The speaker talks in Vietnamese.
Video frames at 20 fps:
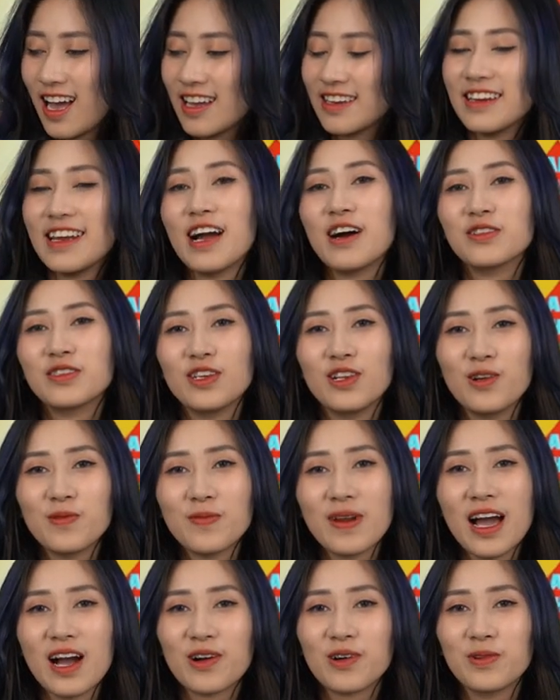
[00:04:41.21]
Dell thì lúc
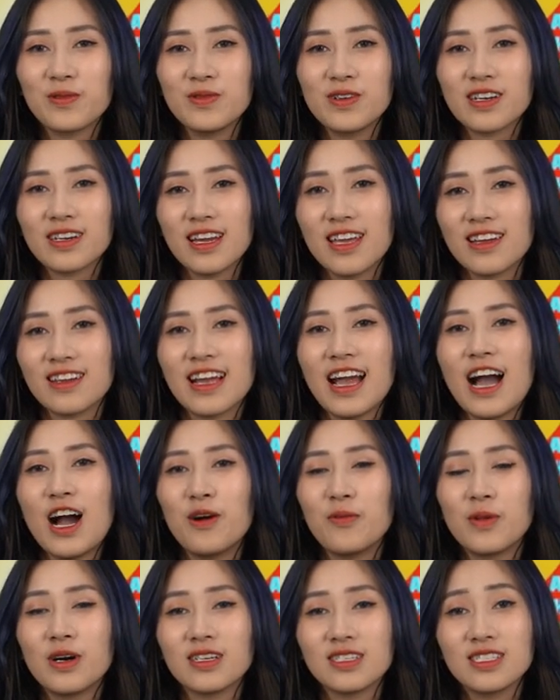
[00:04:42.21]
nào cũng được đề
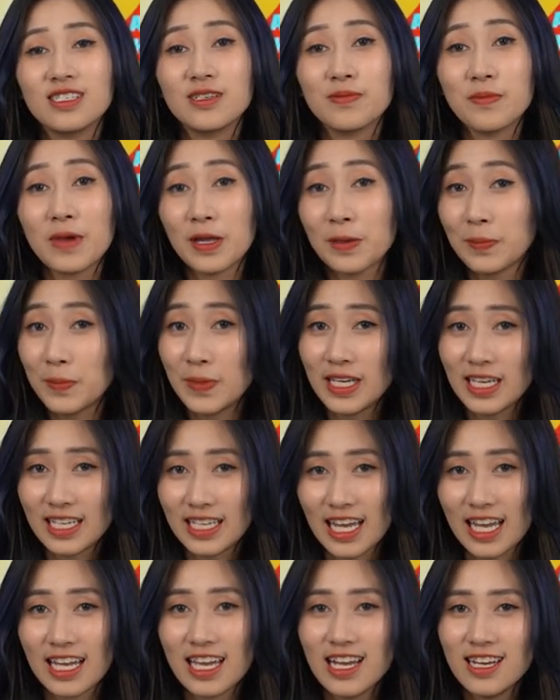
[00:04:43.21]
cao bởi sự bền bỉ
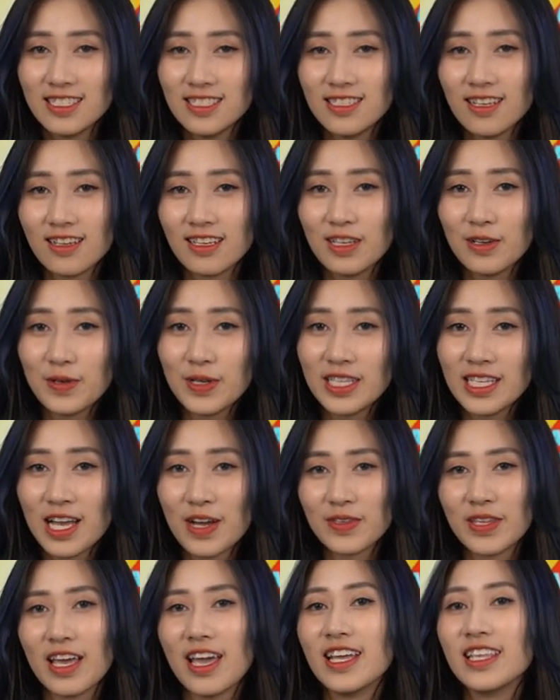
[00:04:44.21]
này, sở hữu
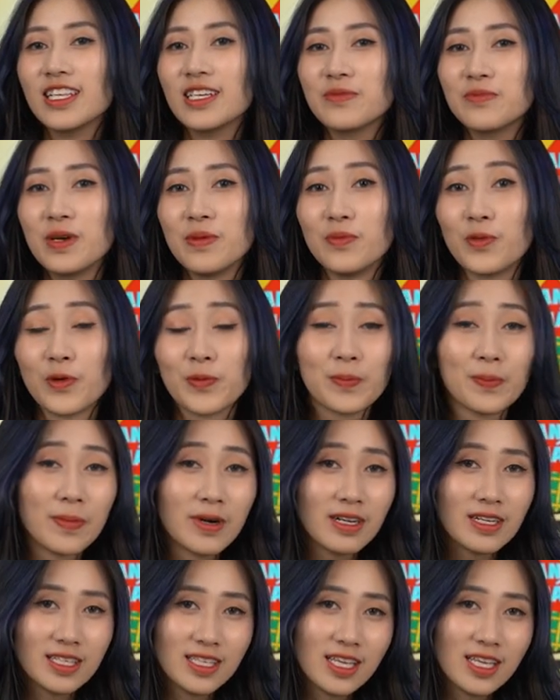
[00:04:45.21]
Intel thế hệ thứ 11 mới